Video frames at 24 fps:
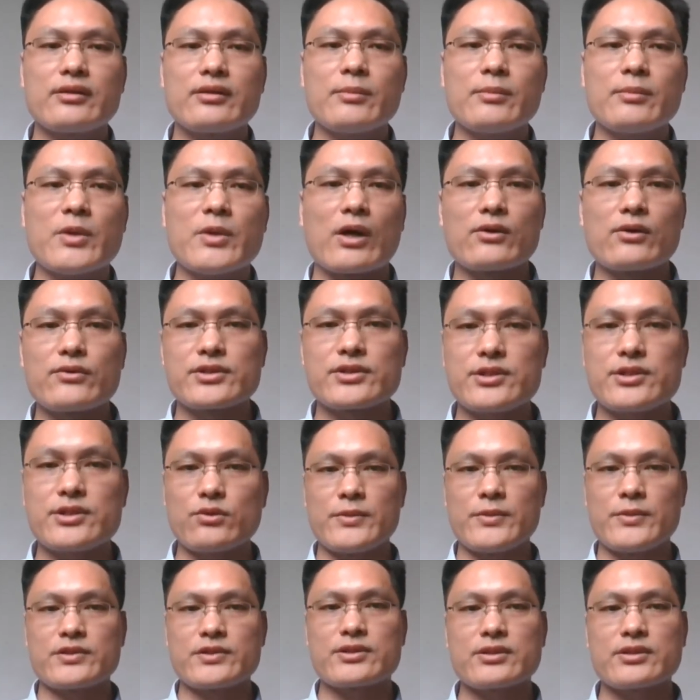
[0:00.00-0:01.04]
K K 讲了一
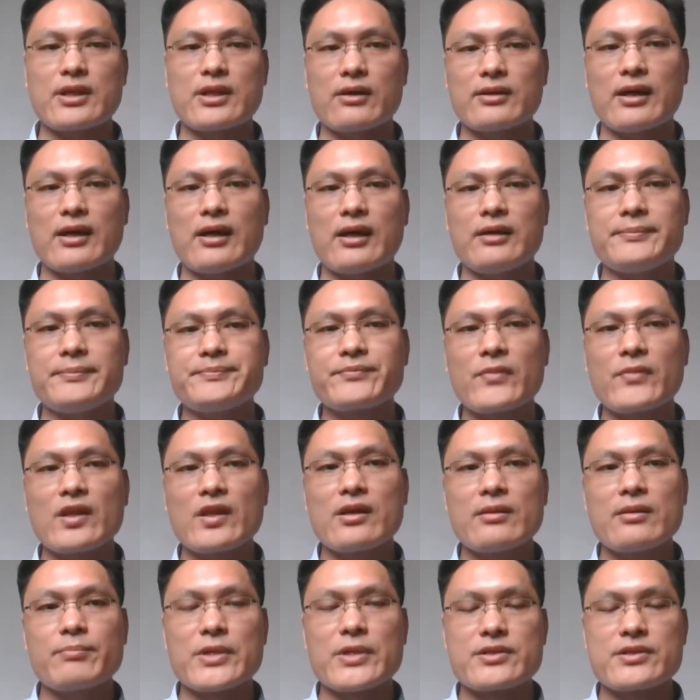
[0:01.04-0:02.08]
个很好玩的故事：
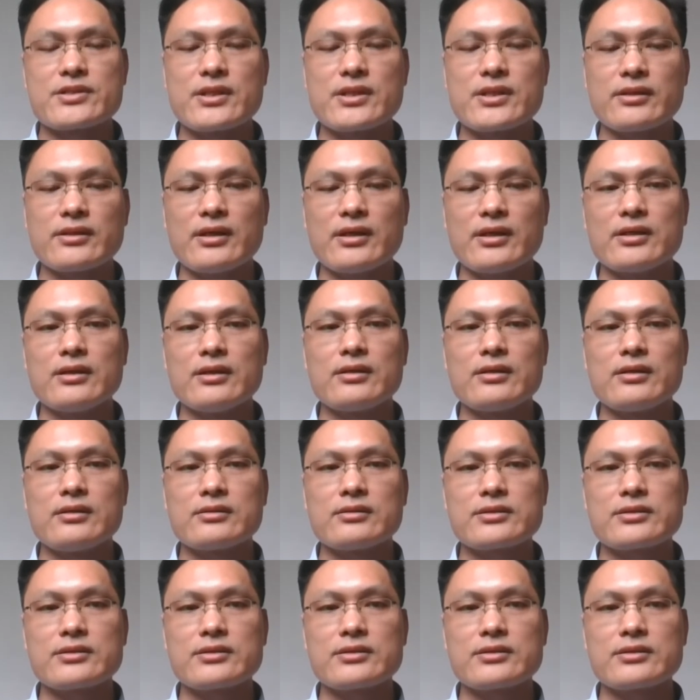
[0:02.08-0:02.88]
有